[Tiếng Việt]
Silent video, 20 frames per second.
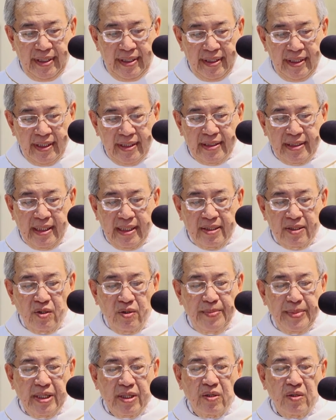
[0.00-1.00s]
Đức cha
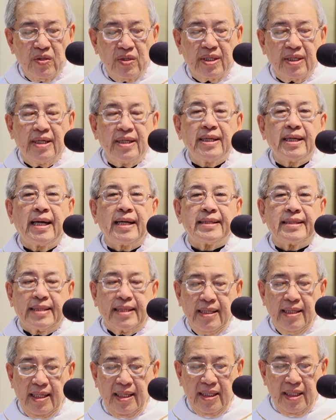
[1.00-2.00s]
Romero cử hành
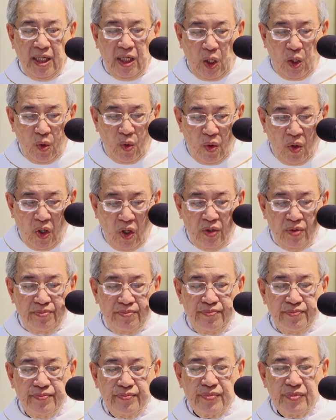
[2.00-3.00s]
thánh lễ cầu
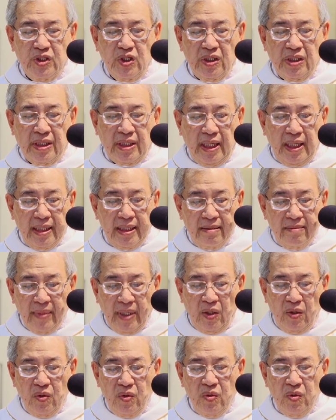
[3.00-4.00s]
hồn Cho thân
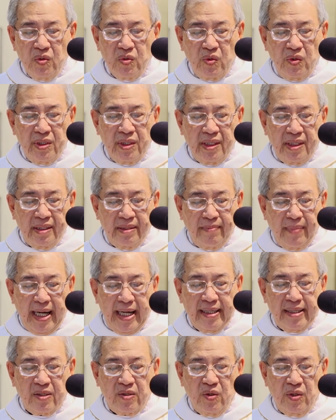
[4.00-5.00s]
mẫu của người
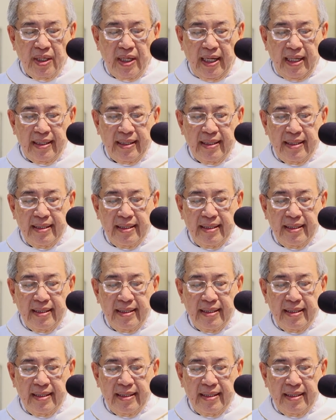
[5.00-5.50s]
bạn của Ngài